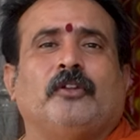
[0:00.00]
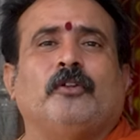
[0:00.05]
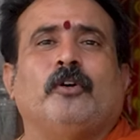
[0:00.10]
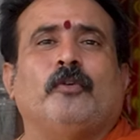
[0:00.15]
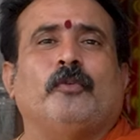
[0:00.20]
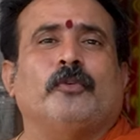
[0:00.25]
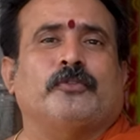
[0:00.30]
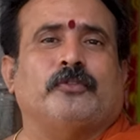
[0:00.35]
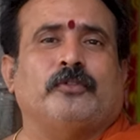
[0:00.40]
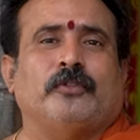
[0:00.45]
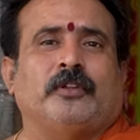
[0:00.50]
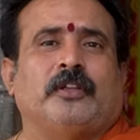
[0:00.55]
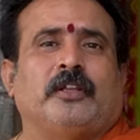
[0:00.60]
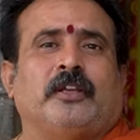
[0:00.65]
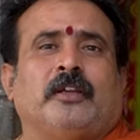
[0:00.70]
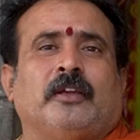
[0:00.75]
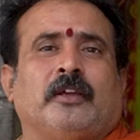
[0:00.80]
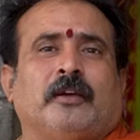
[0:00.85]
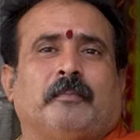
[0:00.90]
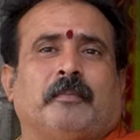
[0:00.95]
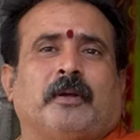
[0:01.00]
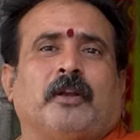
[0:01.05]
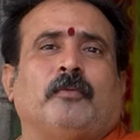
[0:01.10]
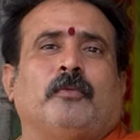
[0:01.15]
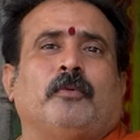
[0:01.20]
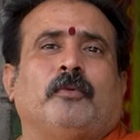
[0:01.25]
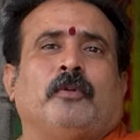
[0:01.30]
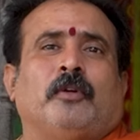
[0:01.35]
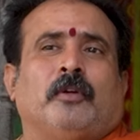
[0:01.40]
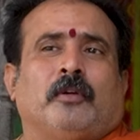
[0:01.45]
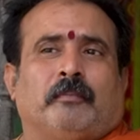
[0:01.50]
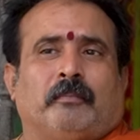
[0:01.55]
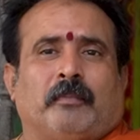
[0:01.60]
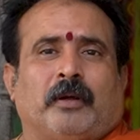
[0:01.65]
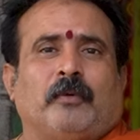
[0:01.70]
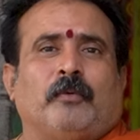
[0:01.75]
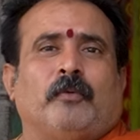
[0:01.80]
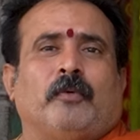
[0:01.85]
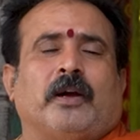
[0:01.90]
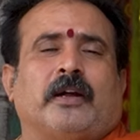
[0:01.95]
ఏదో వస్తుంది మనము
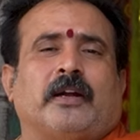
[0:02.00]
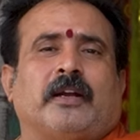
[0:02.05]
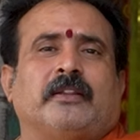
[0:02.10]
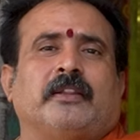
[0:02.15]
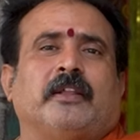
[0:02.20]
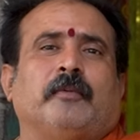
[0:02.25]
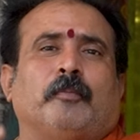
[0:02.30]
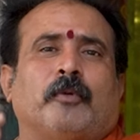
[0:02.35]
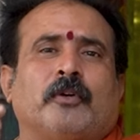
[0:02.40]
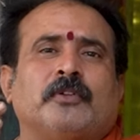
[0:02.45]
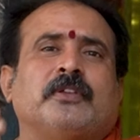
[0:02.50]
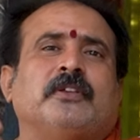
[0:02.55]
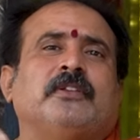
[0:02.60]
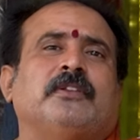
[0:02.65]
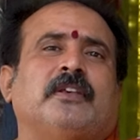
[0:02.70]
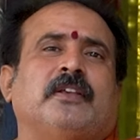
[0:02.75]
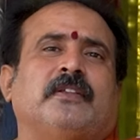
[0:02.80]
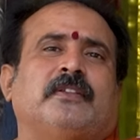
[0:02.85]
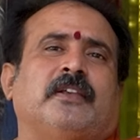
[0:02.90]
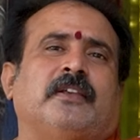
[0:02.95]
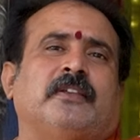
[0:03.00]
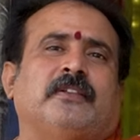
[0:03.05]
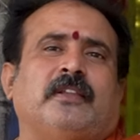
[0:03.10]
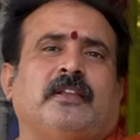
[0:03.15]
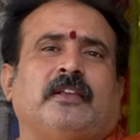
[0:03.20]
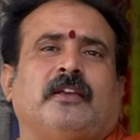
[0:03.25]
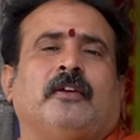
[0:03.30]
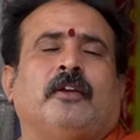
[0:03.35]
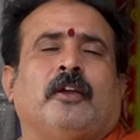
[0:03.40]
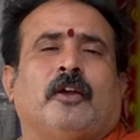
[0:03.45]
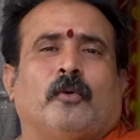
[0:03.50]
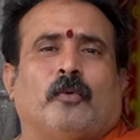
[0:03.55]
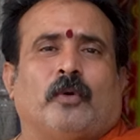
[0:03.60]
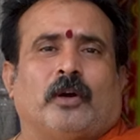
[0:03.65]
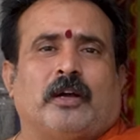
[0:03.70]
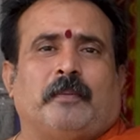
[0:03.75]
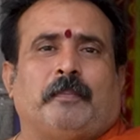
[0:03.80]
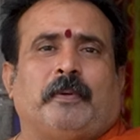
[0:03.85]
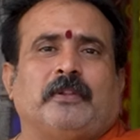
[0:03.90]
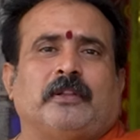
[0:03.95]
మనం ఒకరిది మోసం చేసేసి
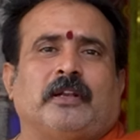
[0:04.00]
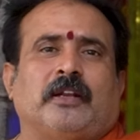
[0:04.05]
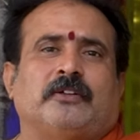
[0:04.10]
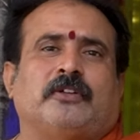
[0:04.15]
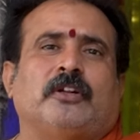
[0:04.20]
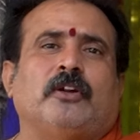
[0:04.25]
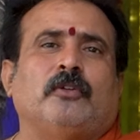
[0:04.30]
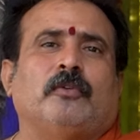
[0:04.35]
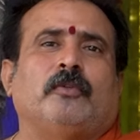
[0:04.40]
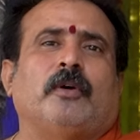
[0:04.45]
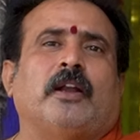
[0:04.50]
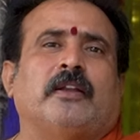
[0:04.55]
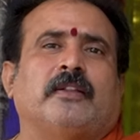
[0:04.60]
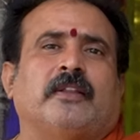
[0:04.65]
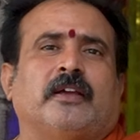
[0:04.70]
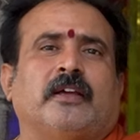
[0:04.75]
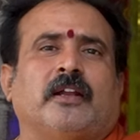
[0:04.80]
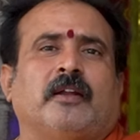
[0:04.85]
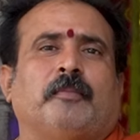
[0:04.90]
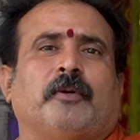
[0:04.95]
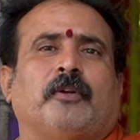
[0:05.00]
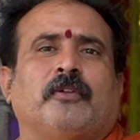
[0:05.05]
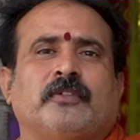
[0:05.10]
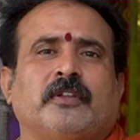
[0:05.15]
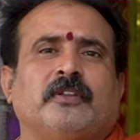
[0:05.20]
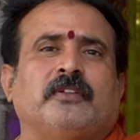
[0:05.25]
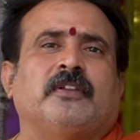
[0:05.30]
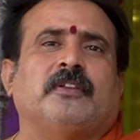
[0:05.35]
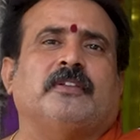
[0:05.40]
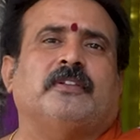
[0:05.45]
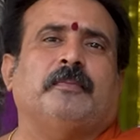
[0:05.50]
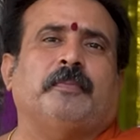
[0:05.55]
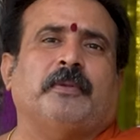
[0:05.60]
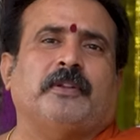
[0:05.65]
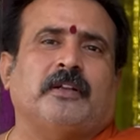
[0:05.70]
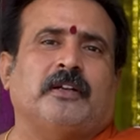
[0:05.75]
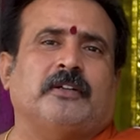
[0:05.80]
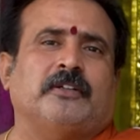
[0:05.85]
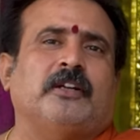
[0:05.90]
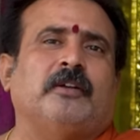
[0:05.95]
ఒక పది లక్షలు వాడి దగ్గర మోసం చేసి
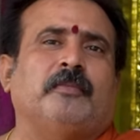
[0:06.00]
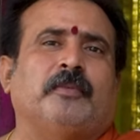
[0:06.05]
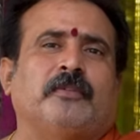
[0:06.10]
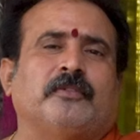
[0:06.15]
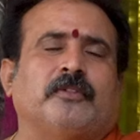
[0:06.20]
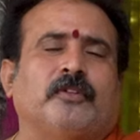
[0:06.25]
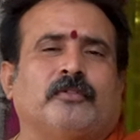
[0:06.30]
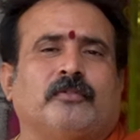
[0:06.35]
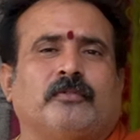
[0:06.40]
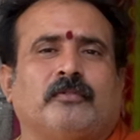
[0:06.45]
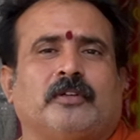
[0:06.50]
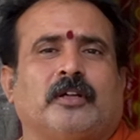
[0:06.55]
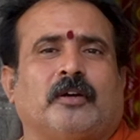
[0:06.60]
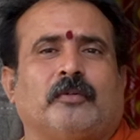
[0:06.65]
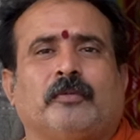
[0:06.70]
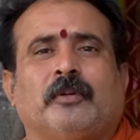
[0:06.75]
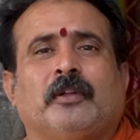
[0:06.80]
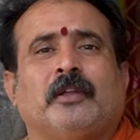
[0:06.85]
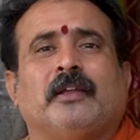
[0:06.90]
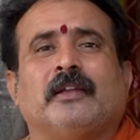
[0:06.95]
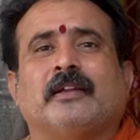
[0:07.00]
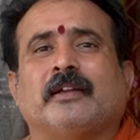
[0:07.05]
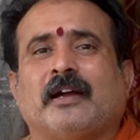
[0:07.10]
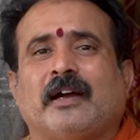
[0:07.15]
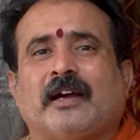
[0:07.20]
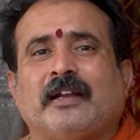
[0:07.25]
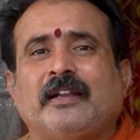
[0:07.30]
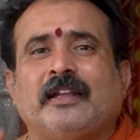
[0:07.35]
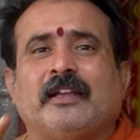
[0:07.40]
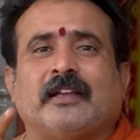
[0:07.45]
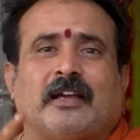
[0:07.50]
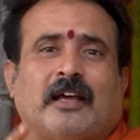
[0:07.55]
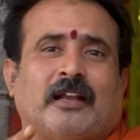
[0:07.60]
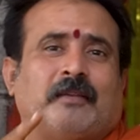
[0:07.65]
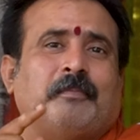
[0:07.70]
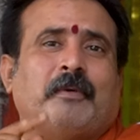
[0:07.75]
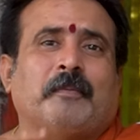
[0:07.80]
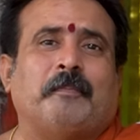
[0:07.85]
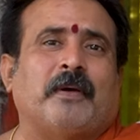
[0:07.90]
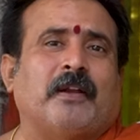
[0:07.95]
పది లక్షలు మనం తీసుకుంటాం కానీ
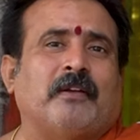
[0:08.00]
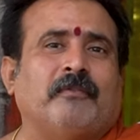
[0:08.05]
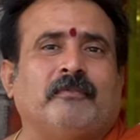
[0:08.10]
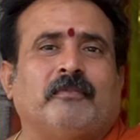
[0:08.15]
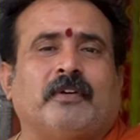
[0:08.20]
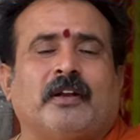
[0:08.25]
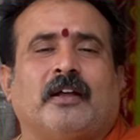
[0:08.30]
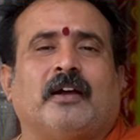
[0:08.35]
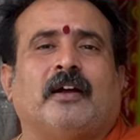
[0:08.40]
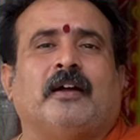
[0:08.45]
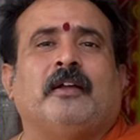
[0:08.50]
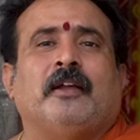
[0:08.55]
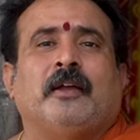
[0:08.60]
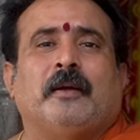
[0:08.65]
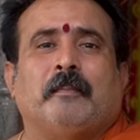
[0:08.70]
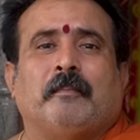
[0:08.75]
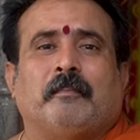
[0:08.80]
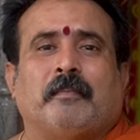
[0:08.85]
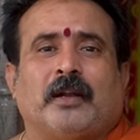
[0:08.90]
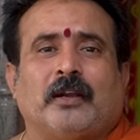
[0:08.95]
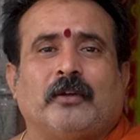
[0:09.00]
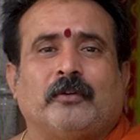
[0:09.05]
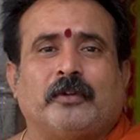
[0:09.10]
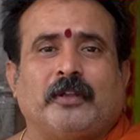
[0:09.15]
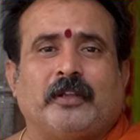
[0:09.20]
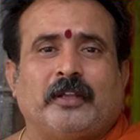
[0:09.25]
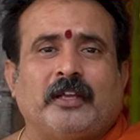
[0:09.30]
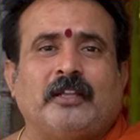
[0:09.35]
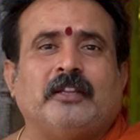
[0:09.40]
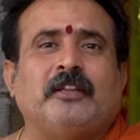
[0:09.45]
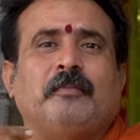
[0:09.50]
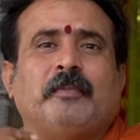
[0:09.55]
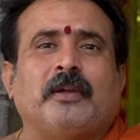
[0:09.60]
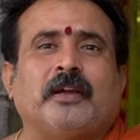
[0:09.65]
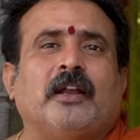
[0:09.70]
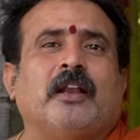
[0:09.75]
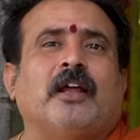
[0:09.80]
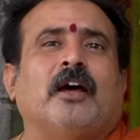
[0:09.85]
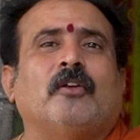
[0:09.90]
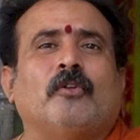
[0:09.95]
కర్మ ఫలం వల్ల మనకు ఏది
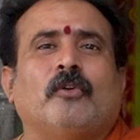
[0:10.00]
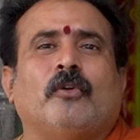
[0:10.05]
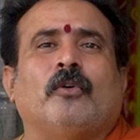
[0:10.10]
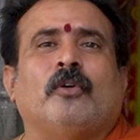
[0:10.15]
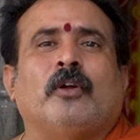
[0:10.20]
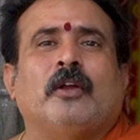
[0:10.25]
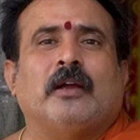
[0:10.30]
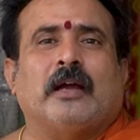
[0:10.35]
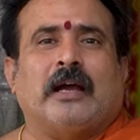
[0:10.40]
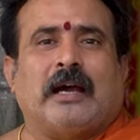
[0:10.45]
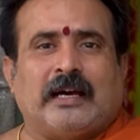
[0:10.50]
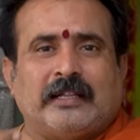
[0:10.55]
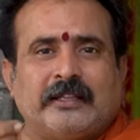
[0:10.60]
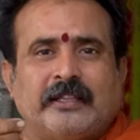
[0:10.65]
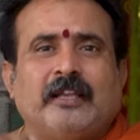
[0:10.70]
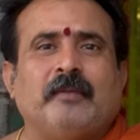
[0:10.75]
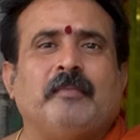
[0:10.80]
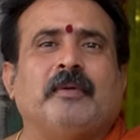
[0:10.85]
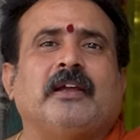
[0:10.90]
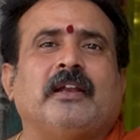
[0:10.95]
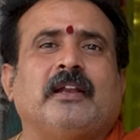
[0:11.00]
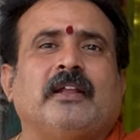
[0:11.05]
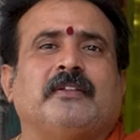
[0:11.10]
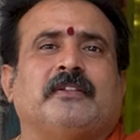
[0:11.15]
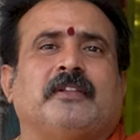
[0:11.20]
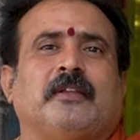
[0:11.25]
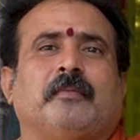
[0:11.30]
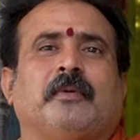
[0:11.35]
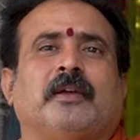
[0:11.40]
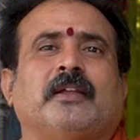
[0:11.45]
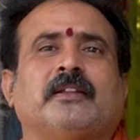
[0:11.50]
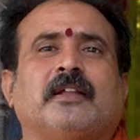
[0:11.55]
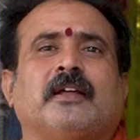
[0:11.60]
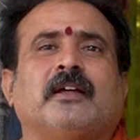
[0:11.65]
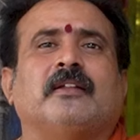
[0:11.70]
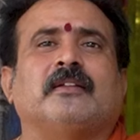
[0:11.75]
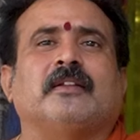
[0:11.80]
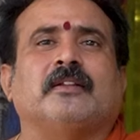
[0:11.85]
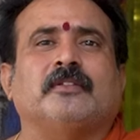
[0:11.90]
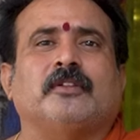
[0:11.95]
మిగలాలో అదే మిగిలేసి మిగతా
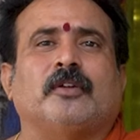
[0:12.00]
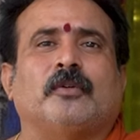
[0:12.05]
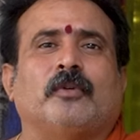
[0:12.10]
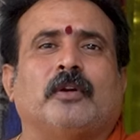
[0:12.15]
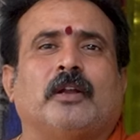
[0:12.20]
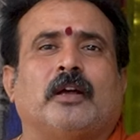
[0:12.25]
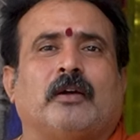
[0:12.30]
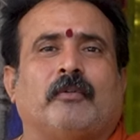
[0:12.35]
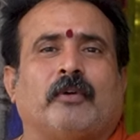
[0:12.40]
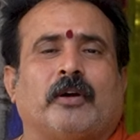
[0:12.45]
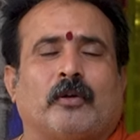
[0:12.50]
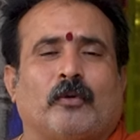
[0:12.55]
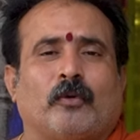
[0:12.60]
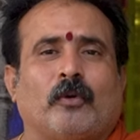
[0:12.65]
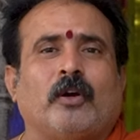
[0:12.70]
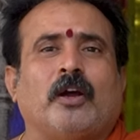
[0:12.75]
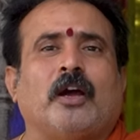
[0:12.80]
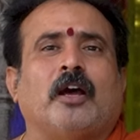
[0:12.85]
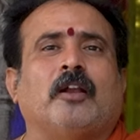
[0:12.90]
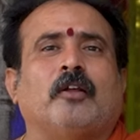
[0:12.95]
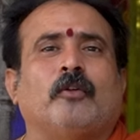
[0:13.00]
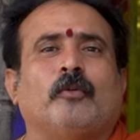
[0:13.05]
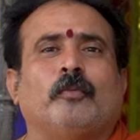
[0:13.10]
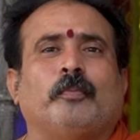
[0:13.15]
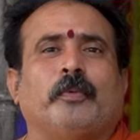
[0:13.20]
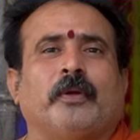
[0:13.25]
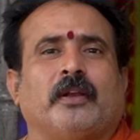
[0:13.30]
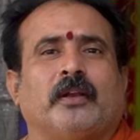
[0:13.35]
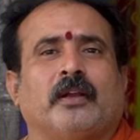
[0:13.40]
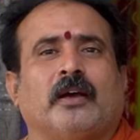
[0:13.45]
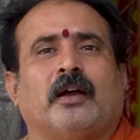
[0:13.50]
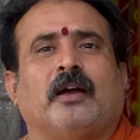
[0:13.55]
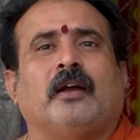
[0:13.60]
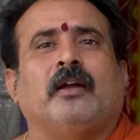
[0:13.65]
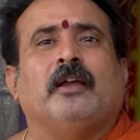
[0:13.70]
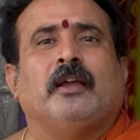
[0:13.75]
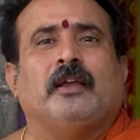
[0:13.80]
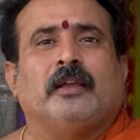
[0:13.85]
అదంతా కూడా ఒక రోగాల రూపేణా